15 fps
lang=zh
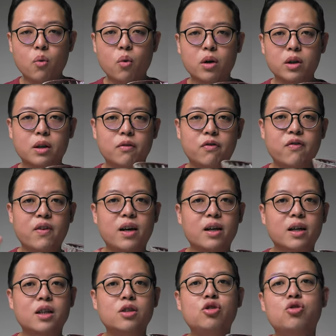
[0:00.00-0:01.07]
我的
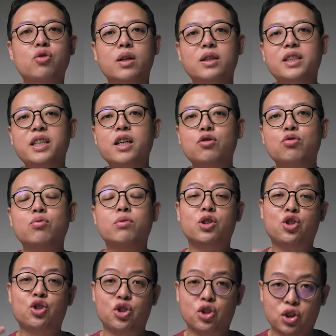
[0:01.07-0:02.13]
粉跟水接触的
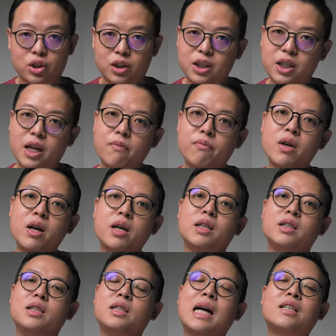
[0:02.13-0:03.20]
时间
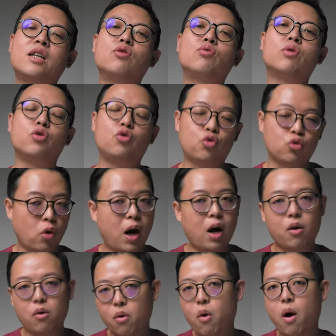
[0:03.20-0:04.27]
以及它接触的
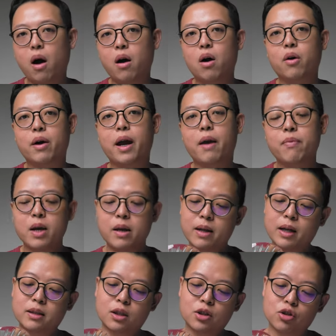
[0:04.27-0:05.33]
状况。OK，
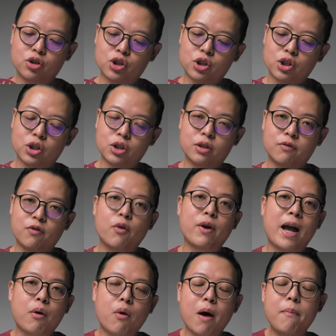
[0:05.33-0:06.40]
那这个就是风味
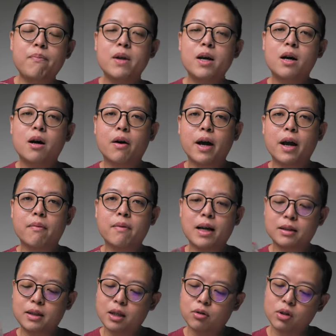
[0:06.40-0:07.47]
开关。OK，
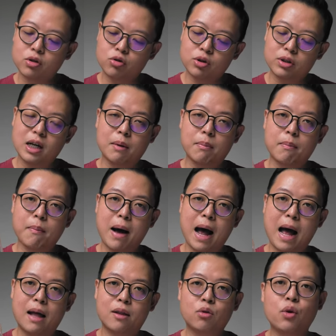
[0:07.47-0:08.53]
那这也算是学长
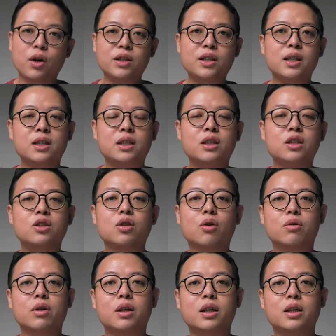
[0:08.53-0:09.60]
蛮推荐新
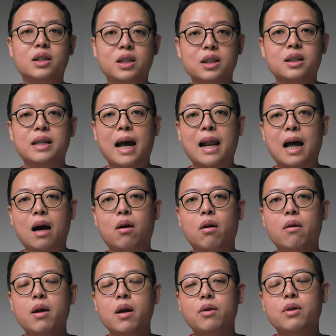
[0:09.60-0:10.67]
手的一个器材啦
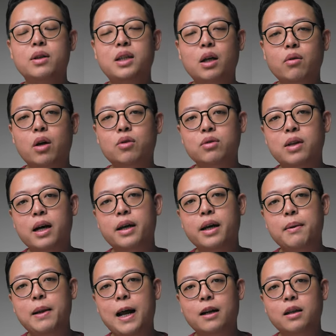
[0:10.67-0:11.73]
哈，因为相对来说它可
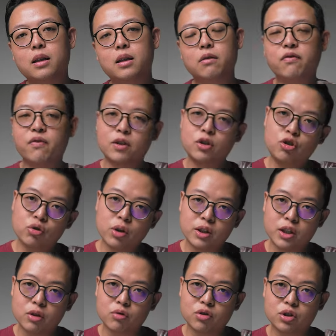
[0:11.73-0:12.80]
以让你的粉水
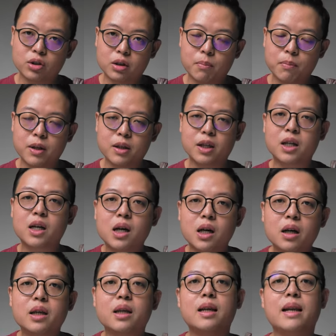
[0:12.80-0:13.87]
接触的时间变得
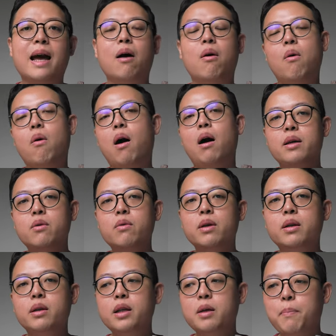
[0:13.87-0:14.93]
可以量化。因
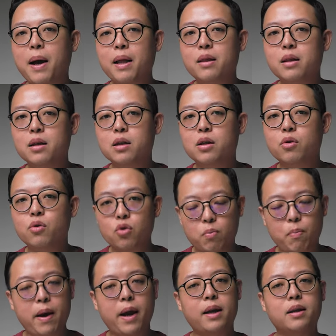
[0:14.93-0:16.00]
为呢，一般的滤
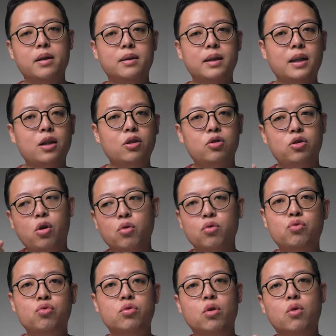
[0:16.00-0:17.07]
杯呢，它在
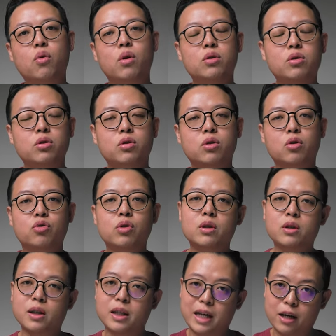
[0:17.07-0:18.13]
冲煮的过程之中，随
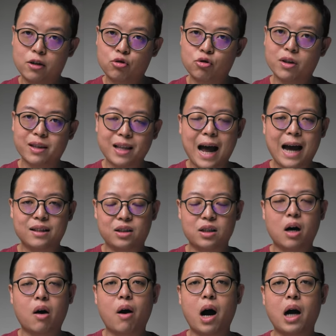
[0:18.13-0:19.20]
着你给水大
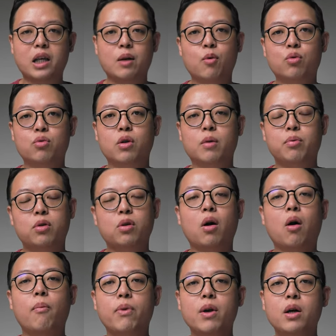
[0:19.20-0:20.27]
小啊、研磨度的不
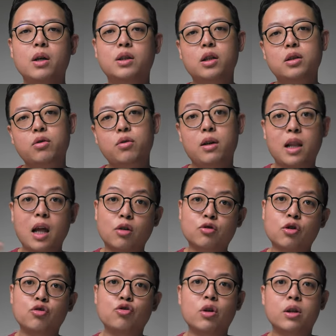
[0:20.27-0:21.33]
同，甚至于绕
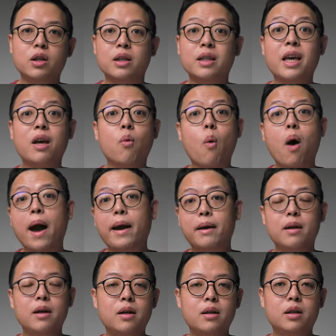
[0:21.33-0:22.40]
圈圈的内外
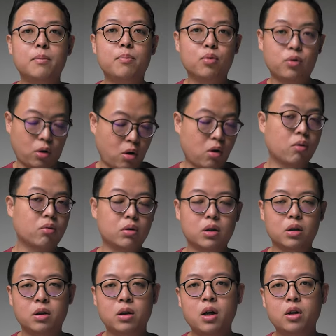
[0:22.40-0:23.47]
的不同
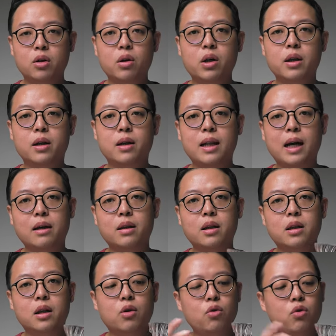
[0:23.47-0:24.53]
呢，都可能让
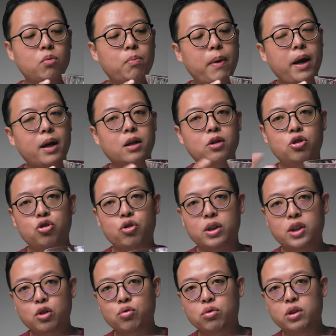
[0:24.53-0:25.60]
你的滤杯跟水
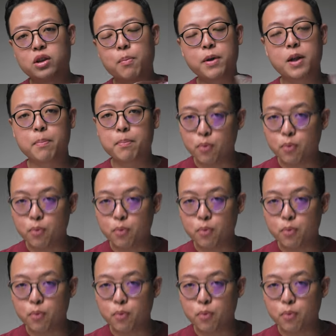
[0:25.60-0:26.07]
接触时间变得